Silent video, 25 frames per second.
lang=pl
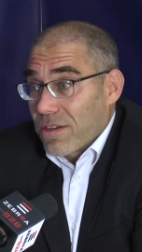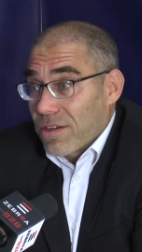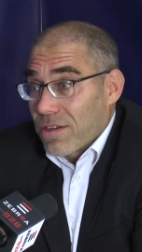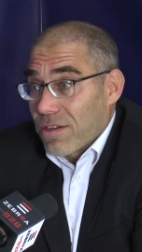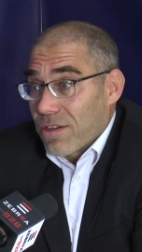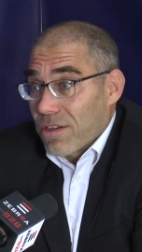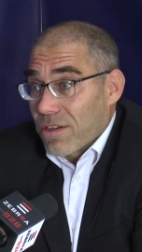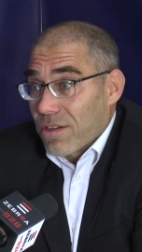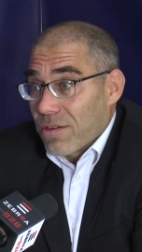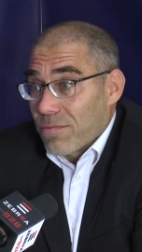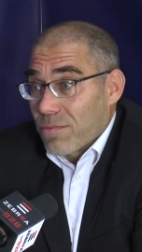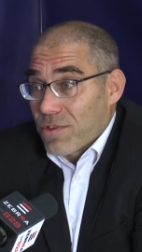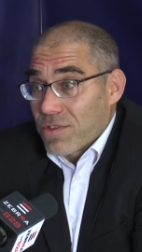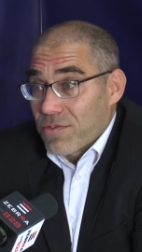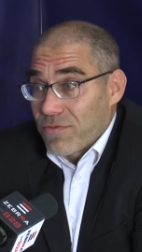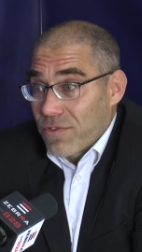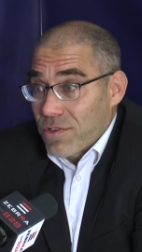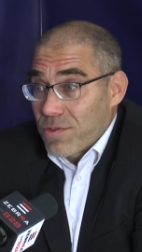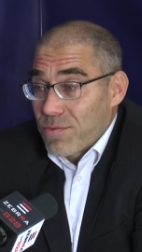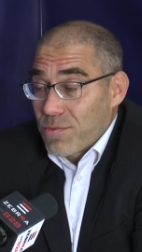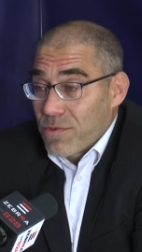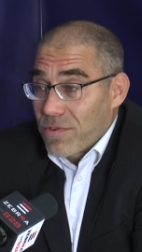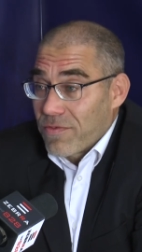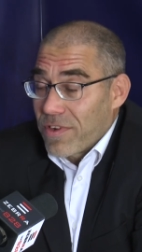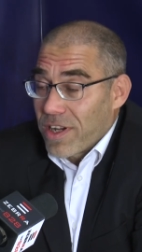E, bo
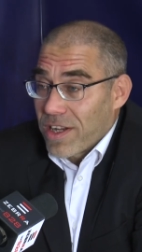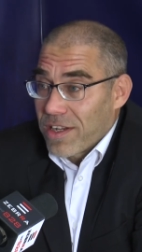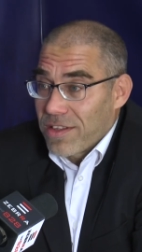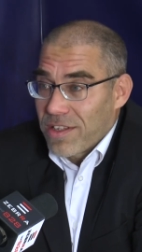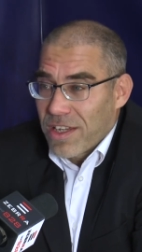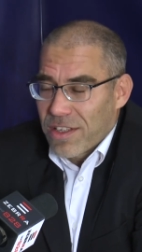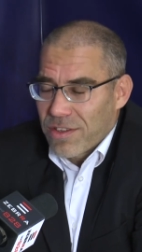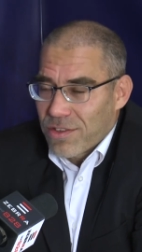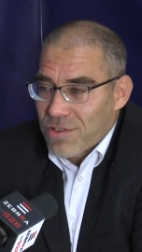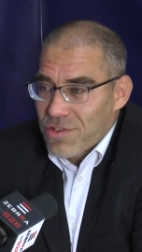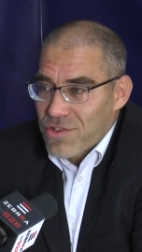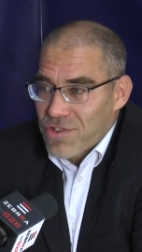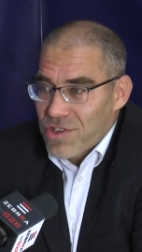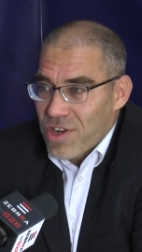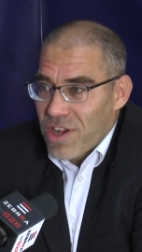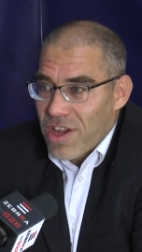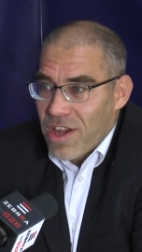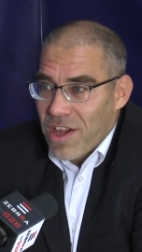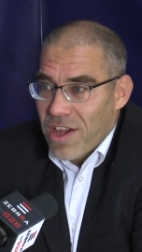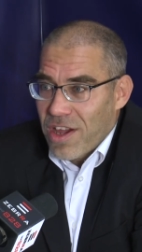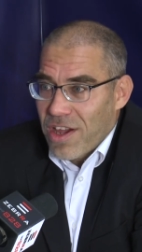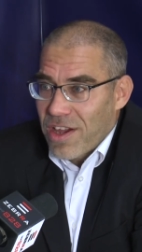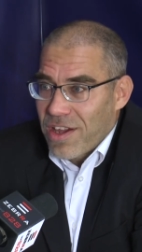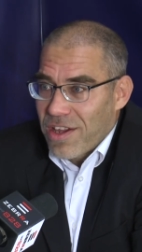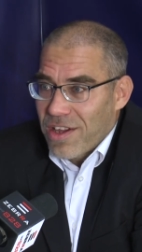zwróćmy uwagę na to, że
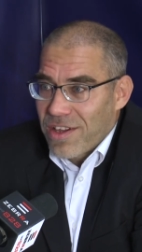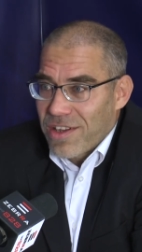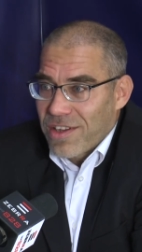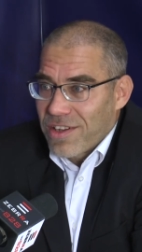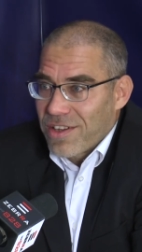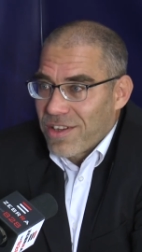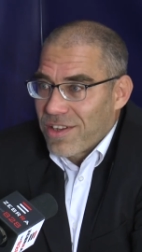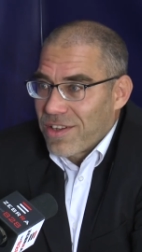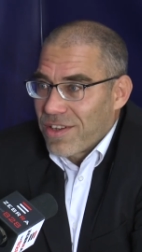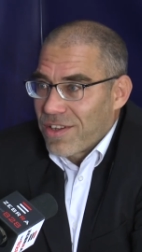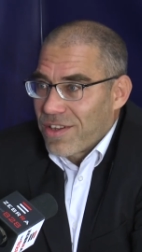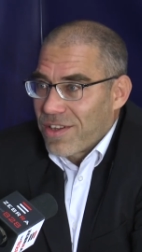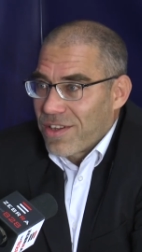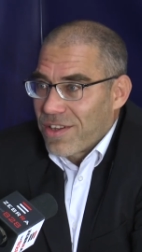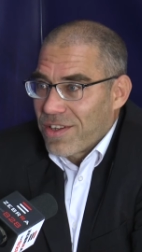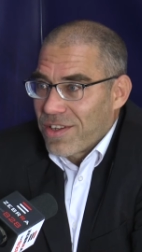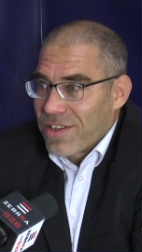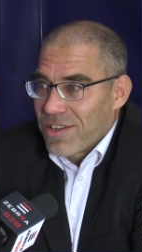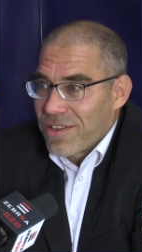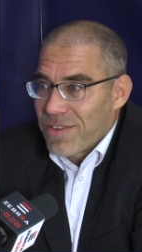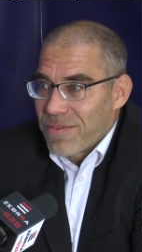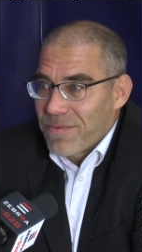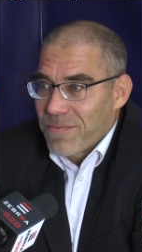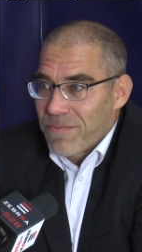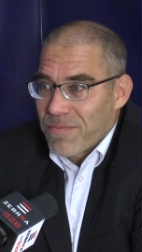
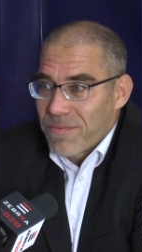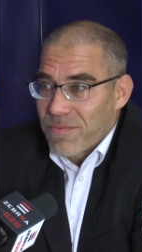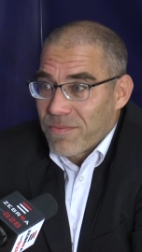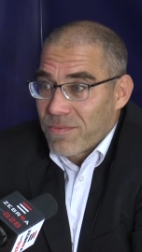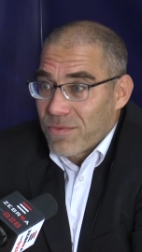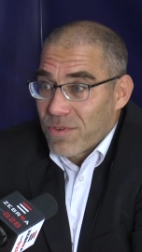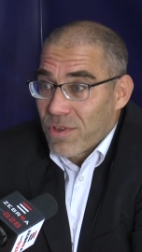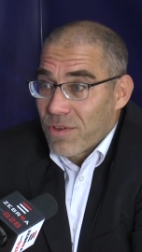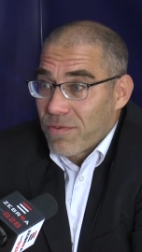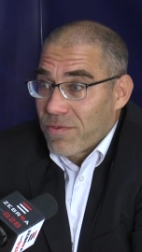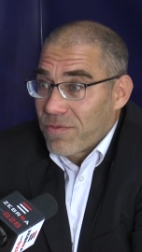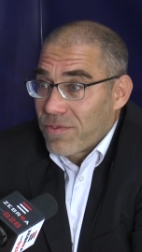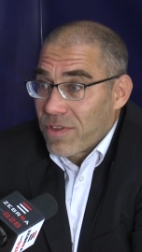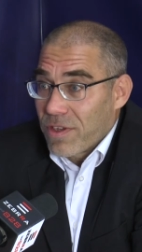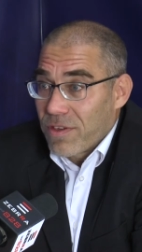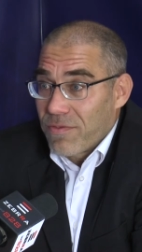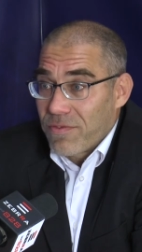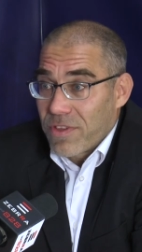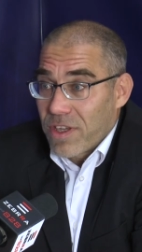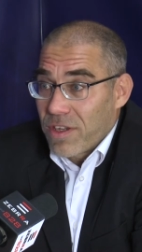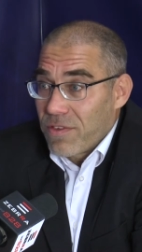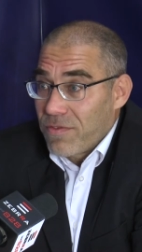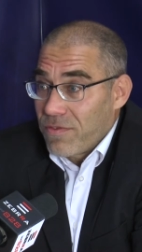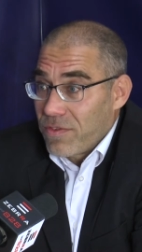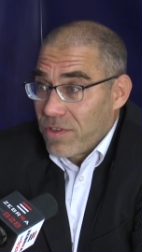e, no w, tej, w
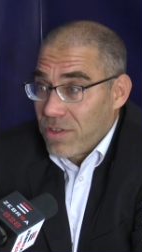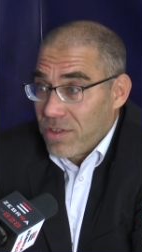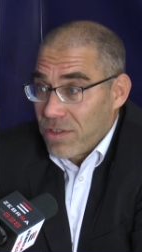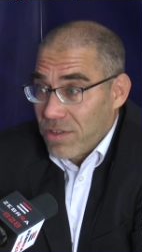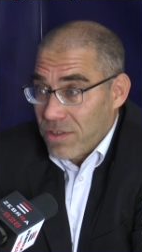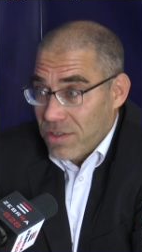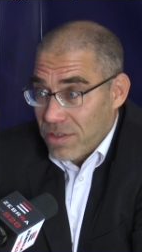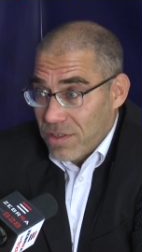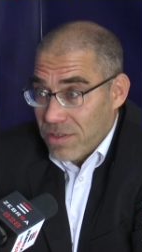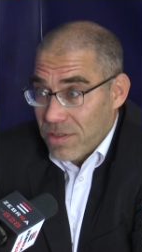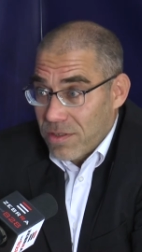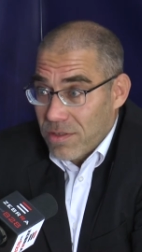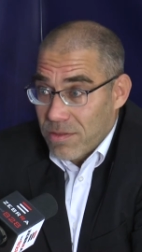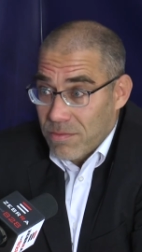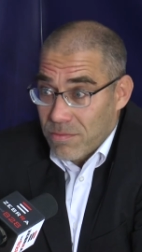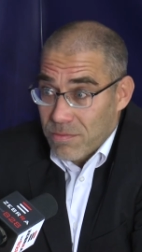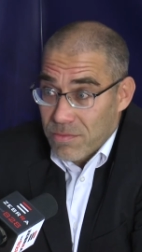tej chwili e,